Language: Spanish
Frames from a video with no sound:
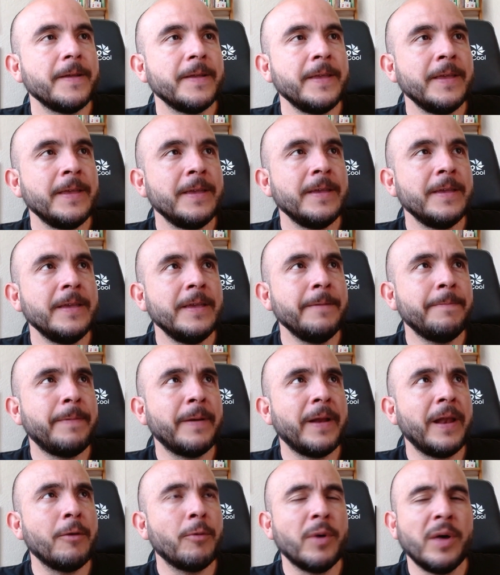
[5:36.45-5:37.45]
Y,
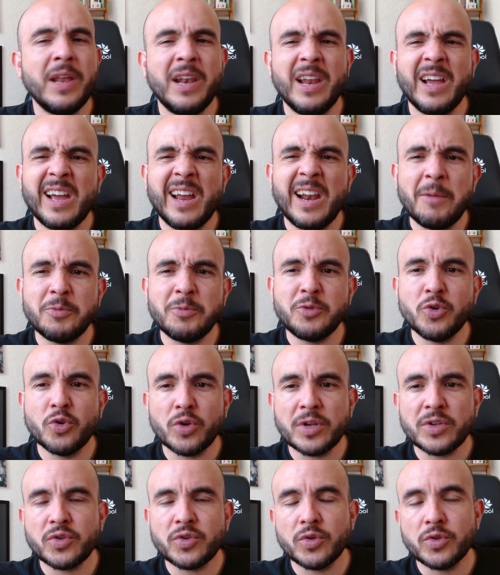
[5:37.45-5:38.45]
para el Guadalajara pues yo
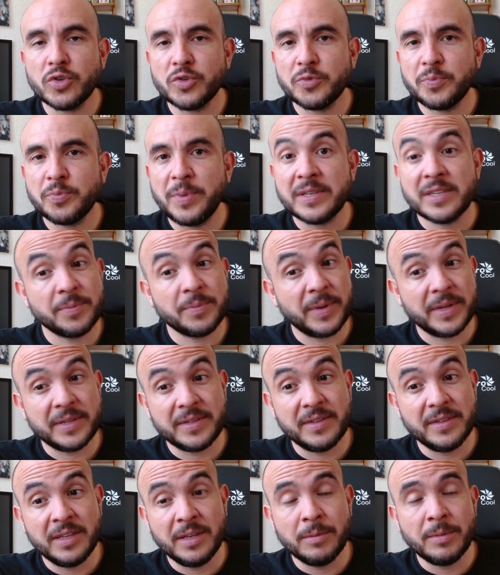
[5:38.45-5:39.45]
creo que son dos piezas
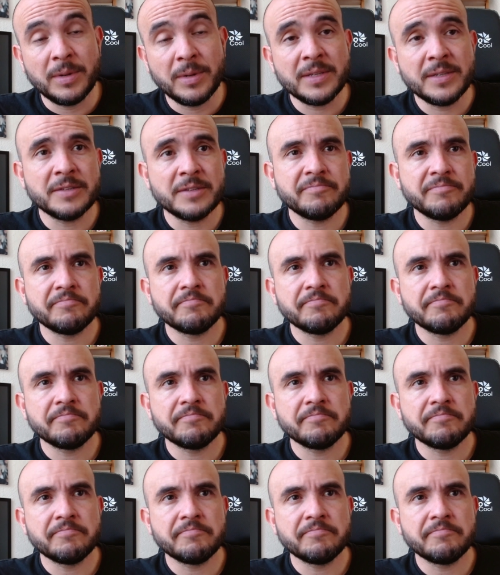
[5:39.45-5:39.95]
prescindibles.